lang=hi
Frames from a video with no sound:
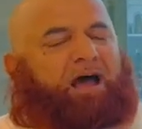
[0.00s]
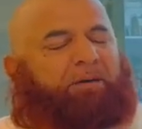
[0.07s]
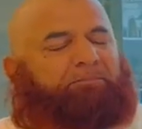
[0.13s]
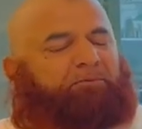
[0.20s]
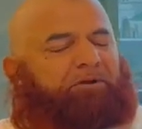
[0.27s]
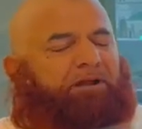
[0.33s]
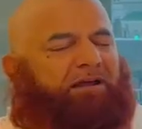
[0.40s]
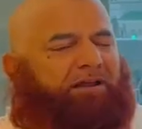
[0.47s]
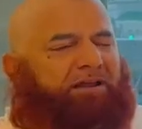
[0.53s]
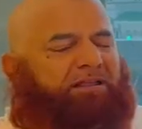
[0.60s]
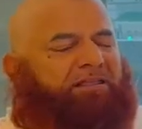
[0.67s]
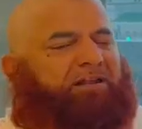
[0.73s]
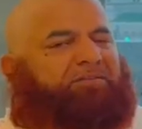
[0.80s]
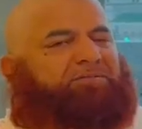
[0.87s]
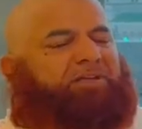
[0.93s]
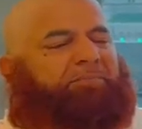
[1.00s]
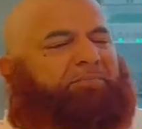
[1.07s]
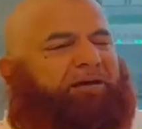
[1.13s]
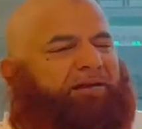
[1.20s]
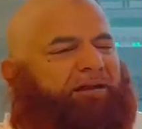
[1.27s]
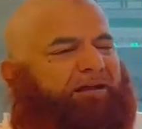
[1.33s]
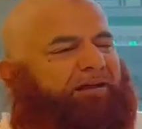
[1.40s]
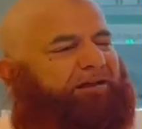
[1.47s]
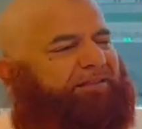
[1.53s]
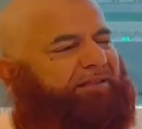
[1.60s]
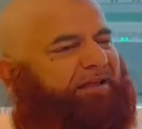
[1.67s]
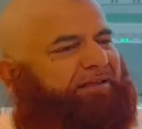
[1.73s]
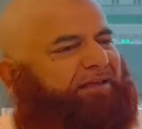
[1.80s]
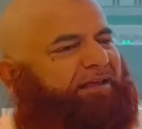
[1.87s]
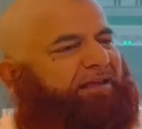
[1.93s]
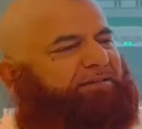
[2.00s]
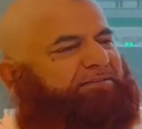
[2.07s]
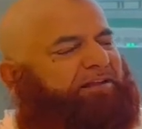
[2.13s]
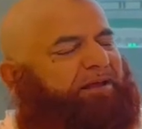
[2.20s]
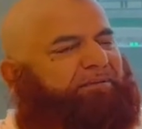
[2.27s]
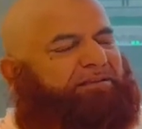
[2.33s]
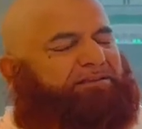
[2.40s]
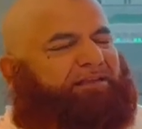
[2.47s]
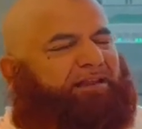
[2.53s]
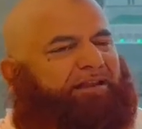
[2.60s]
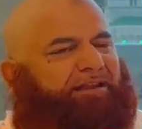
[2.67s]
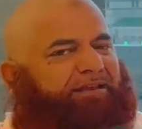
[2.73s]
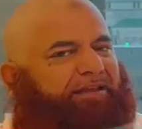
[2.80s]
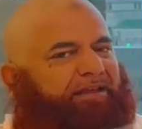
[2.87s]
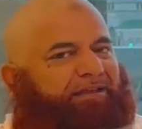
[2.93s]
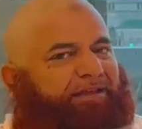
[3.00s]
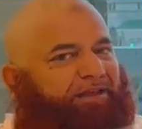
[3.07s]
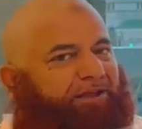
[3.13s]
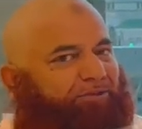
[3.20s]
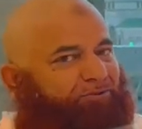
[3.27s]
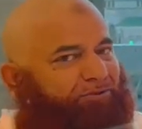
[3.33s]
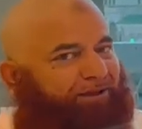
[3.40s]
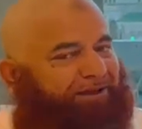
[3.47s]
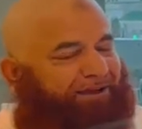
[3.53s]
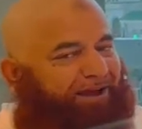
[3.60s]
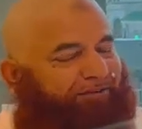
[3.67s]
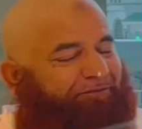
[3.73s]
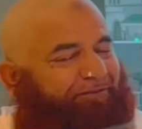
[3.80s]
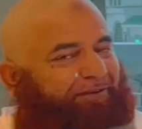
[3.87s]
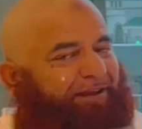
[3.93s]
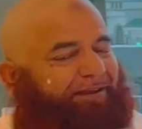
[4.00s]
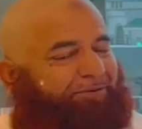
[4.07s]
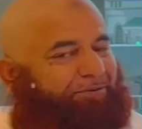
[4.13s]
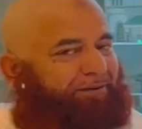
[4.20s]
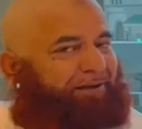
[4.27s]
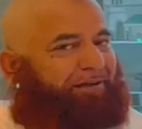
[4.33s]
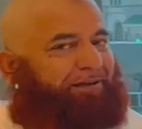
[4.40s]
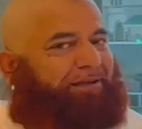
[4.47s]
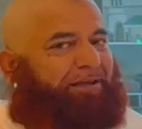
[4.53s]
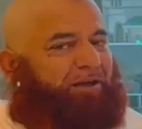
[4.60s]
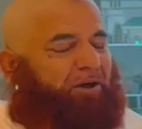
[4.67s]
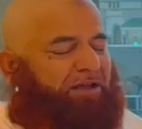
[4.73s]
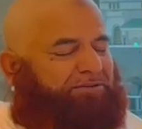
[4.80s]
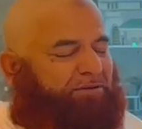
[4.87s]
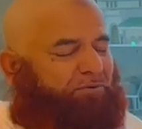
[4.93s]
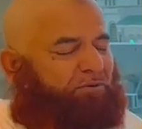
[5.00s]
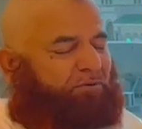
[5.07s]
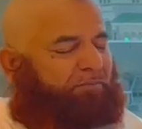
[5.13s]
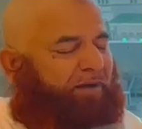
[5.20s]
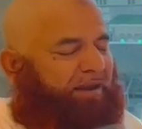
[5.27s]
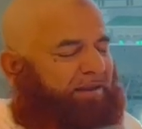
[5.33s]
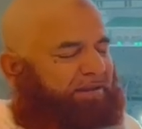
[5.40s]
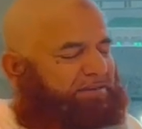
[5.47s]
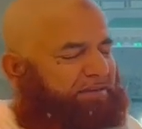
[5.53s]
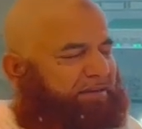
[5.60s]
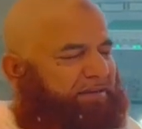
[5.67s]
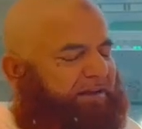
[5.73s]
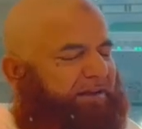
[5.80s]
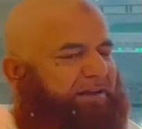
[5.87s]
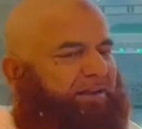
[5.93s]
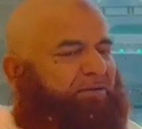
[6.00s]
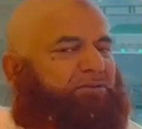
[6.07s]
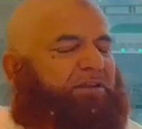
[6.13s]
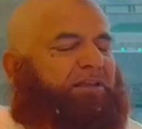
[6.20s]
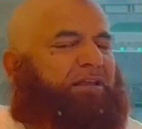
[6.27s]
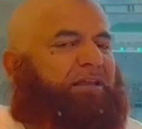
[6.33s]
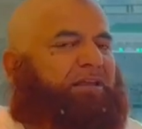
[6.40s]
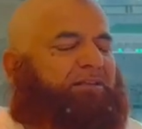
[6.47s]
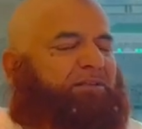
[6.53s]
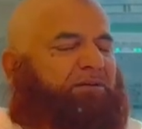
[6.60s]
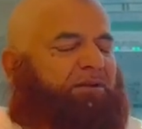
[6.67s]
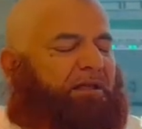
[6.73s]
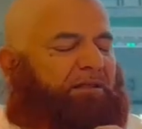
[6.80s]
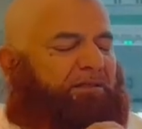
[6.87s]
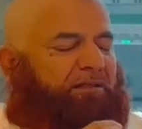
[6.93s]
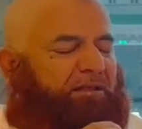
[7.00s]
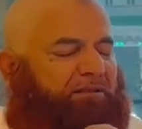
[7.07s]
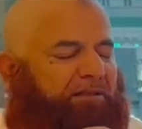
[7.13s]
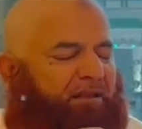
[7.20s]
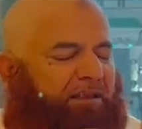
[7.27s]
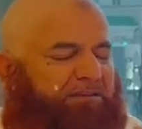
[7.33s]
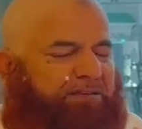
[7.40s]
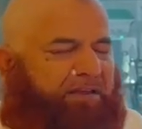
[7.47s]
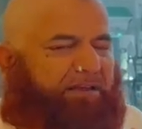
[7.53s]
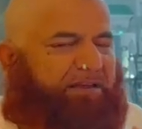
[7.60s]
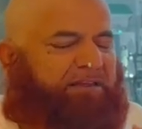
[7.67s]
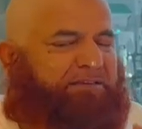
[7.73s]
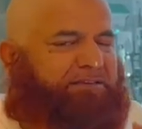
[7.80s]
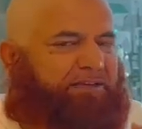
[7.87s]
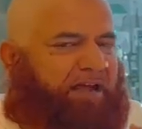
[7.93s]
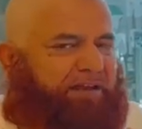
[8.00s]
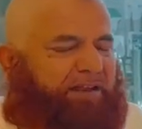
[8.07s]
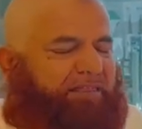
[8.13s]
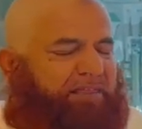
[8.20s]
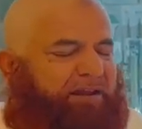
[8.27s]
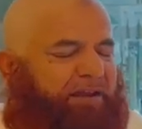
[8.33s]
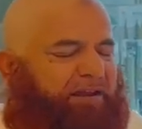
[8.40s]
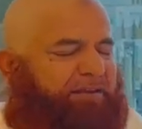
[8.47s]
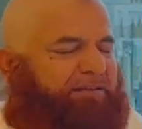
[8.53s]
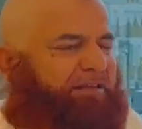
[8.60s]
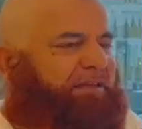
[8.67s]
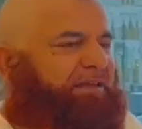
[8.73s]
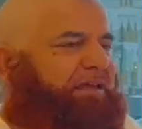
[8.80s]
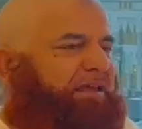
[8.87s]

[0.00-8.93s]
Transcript: अब पूरे घर की तरफ से एक बकरा कर दिया या एक जनाब हिस्सा ले लिया तो ये काफ़ी नहीं होगा अच्छा कुर्बानी जिसे करनी है उसे ईदिल की चांद नज़र आने से